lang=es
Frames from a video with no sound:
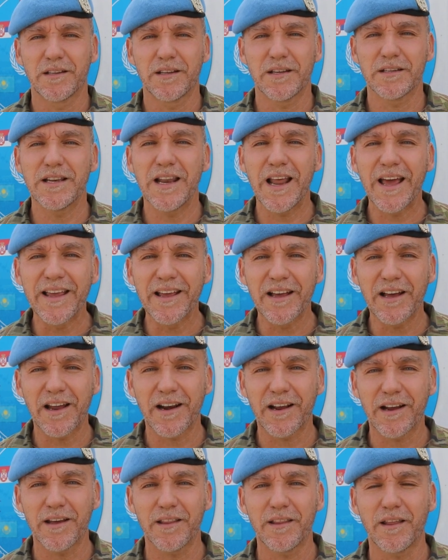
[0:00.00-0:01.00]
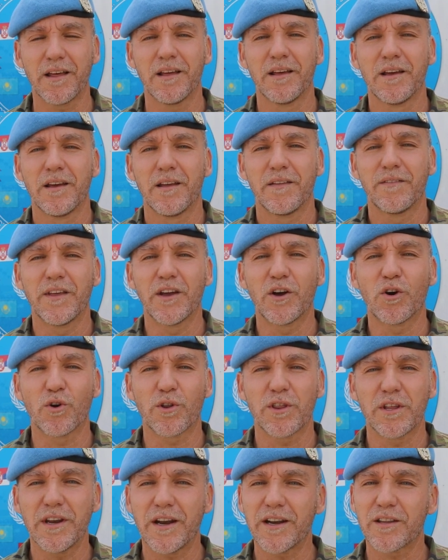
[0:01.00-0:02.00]
que es la encargada de
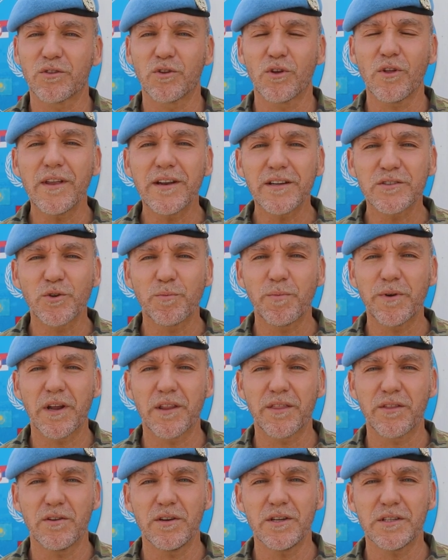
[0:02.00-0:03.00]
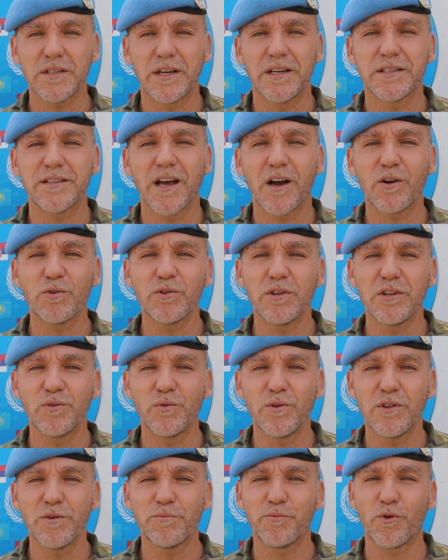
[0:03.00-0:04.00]
coordinar todas las operaciones, está
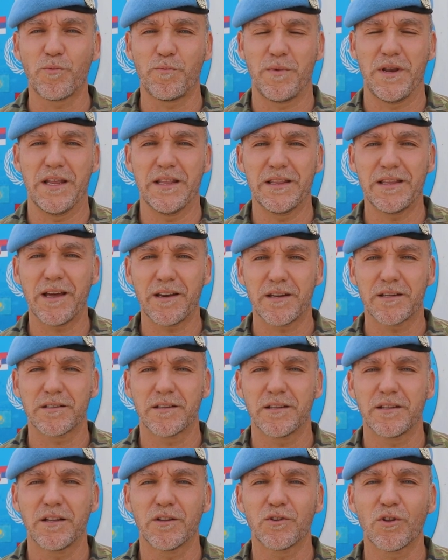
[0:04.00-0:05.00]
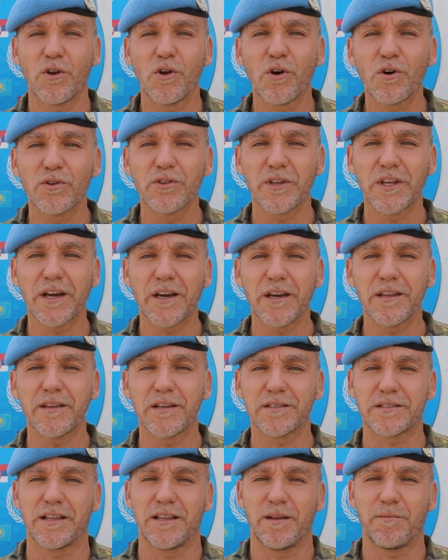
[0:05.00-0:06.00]
constituido por militares de todos los
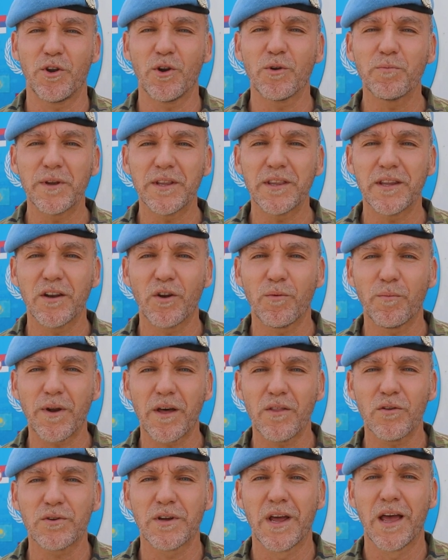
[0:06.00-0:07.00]
contingentes anteriormente nombrados,